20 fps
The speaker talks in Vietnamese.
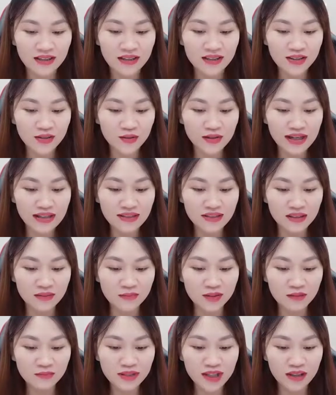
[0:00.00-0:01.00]
tôi đã
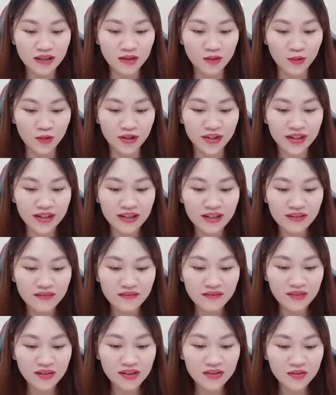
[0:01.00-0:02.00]
sớm không chờ nổi,
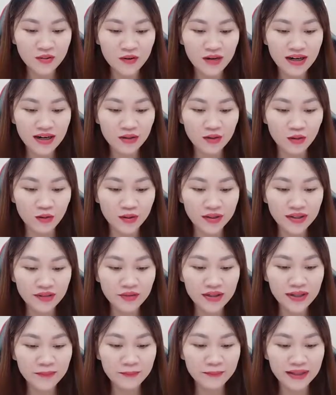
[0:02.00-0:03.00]
Vừa rồi là cố
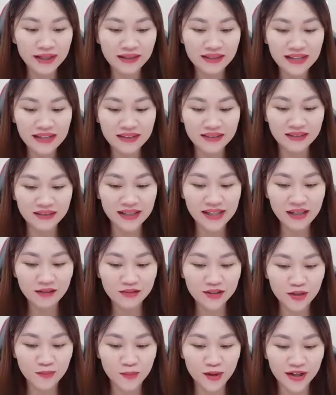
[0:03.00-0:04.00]
nước nước miếng để giới thiệu
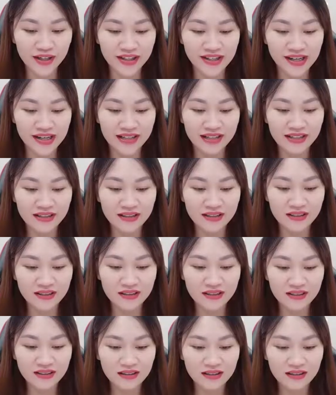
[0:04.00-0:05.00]
cho mọi người.
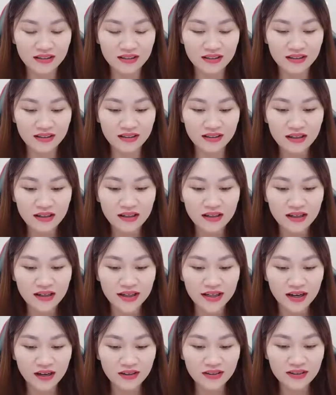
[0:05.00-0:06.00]

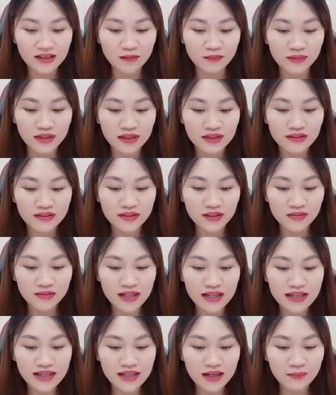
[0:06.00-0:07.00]
Nói xong, dâu
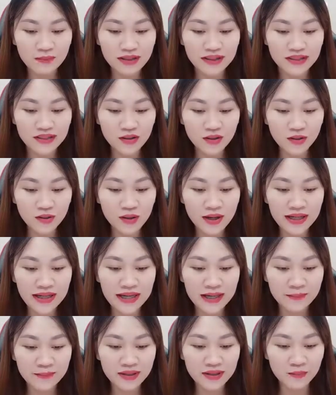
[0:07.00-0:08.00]
tây cầm lấy chiếc đũa
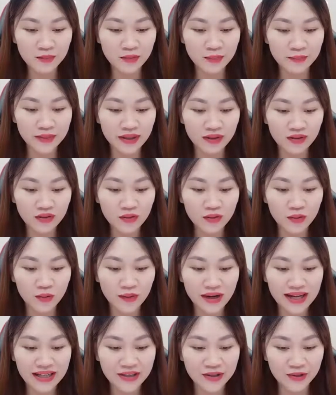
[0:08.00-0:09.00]
kẹp lên một miếng khổ
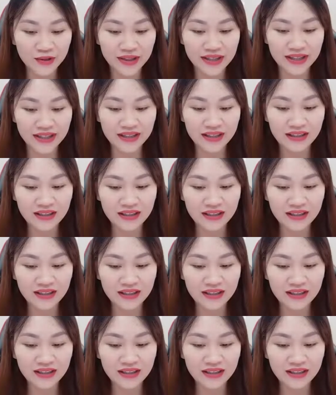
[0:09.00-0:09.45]
qua nhồi thịt.